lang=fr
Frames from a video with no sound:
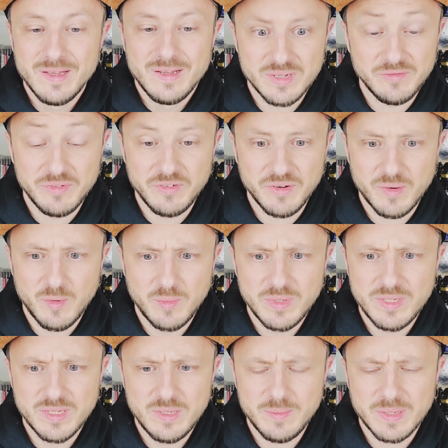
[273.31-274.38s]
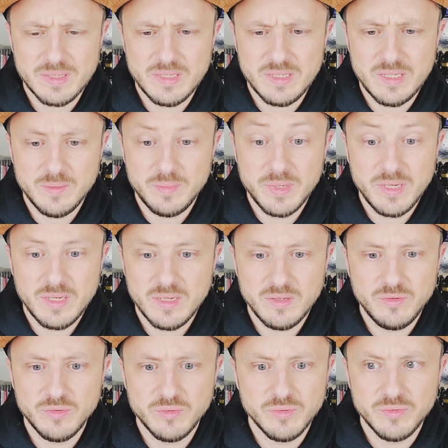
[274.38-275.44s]
Ça me fait vraiment plaisir d'y participer et
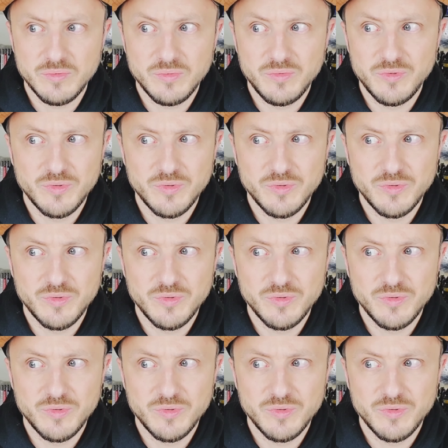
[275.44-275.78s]
de,